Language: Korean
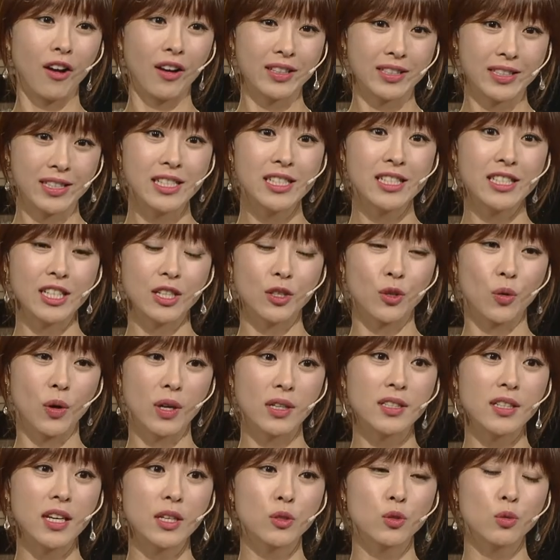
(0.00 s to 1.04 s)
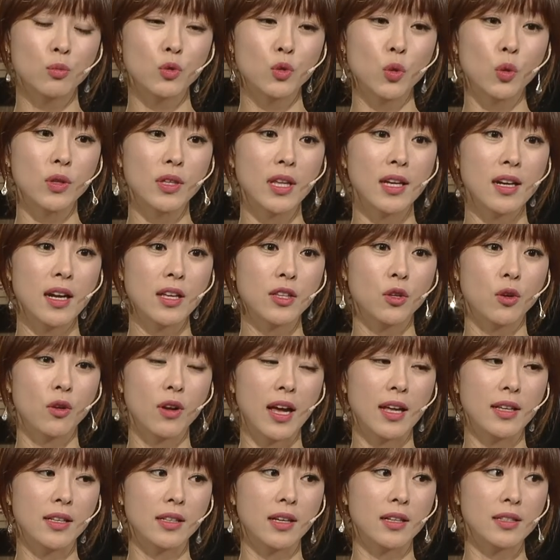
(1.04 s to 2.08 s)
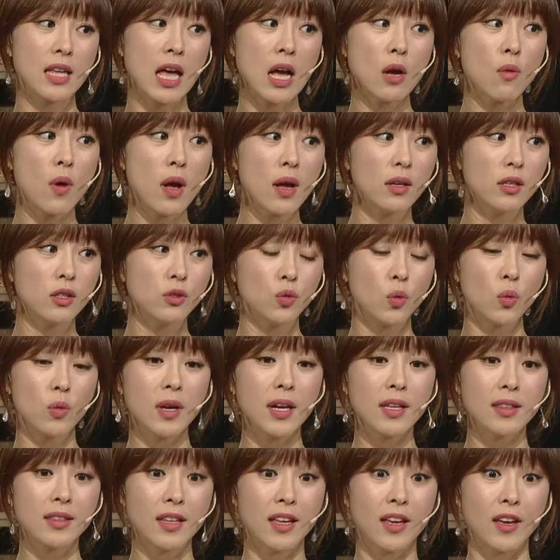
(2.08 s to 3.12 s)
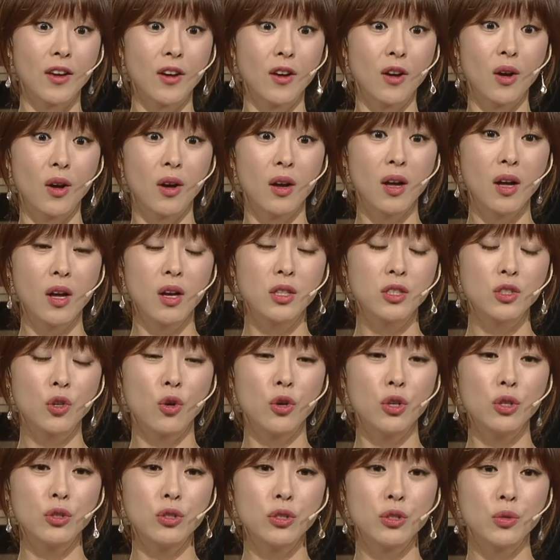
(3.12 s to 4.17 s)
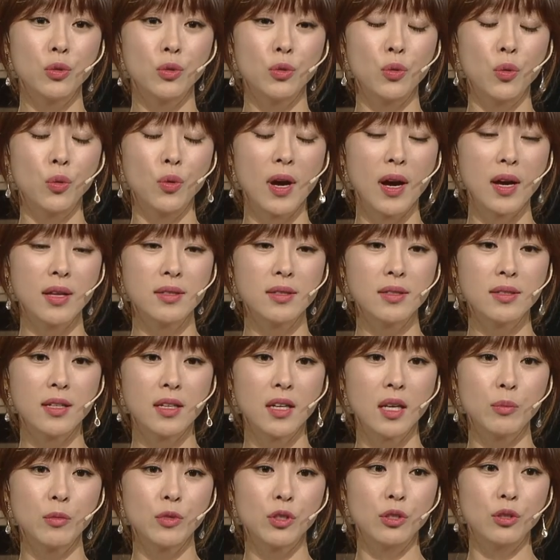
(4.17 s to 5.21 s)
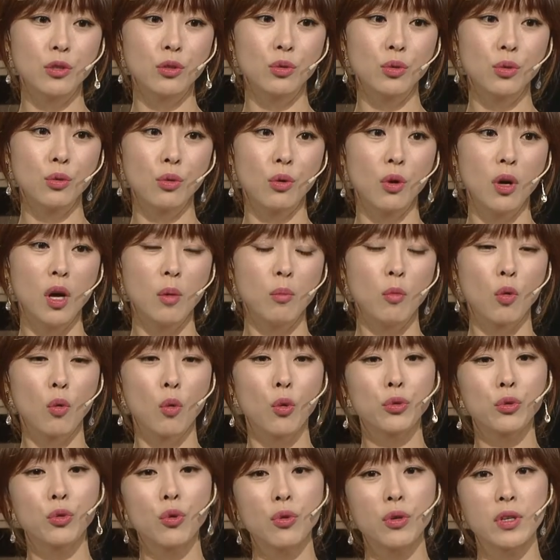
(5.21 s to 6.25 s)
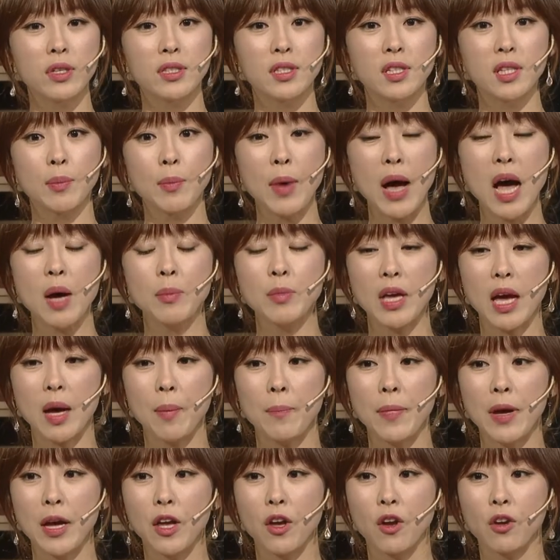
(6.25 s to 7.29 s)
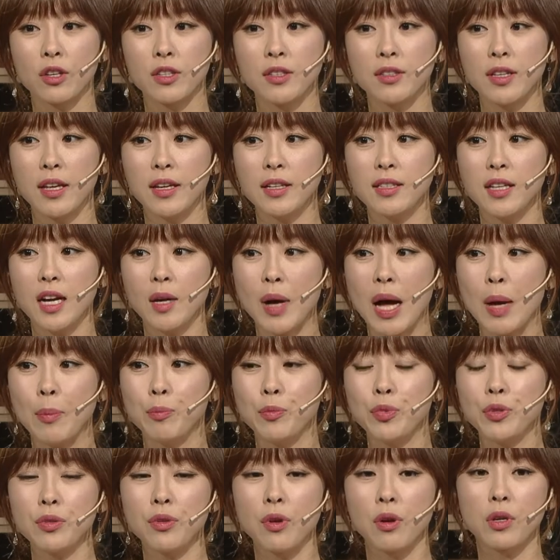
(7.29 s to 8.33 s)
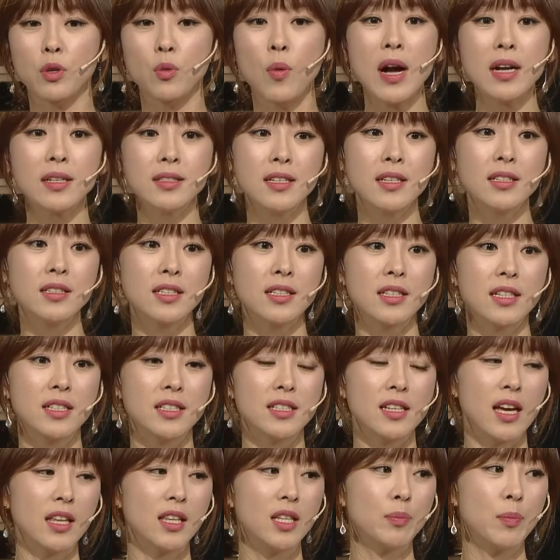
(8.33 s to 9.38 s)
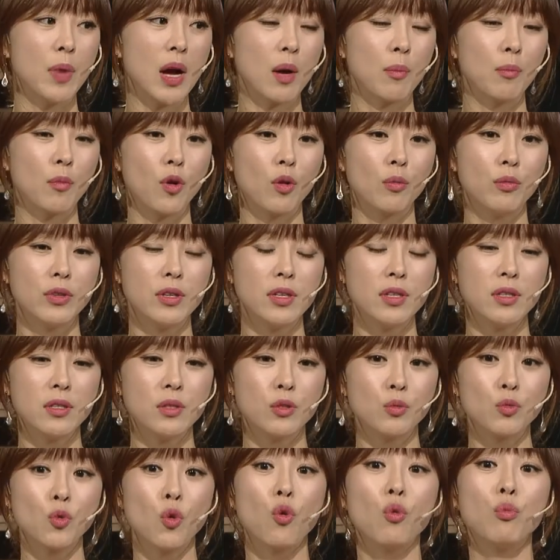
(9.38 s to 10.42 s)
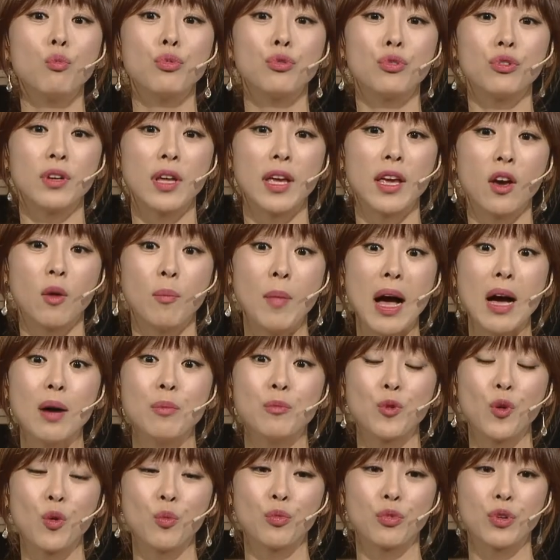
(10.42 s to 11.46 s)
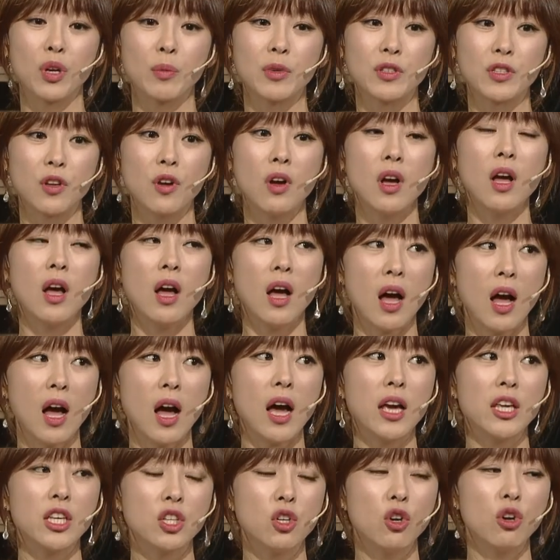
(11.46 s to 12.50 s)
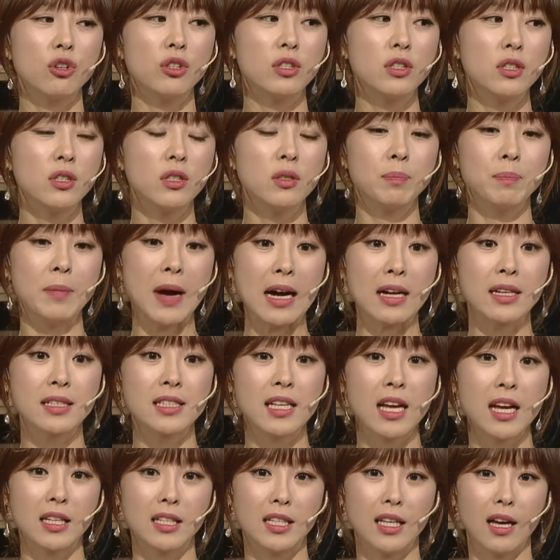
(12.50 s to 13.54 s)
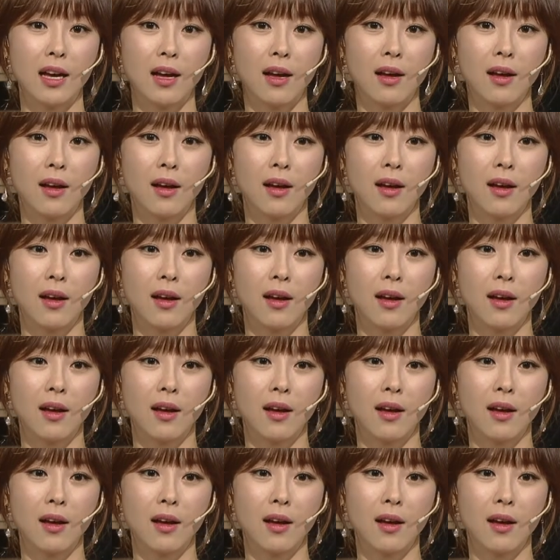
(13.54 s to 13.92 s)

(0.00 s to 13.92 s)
실제로 그게 좀 좋다라는 걸 아니까 상황은 똑같아요. 저희들도 요가 하는 사람들도 뭐 고통이 있을 때 마음이 아파요. 근데 그 아픈 거를 확장시키지 않은 방법을 좀 공부를 해요. 마음 공부를 하면서 아 이거는 망상이야.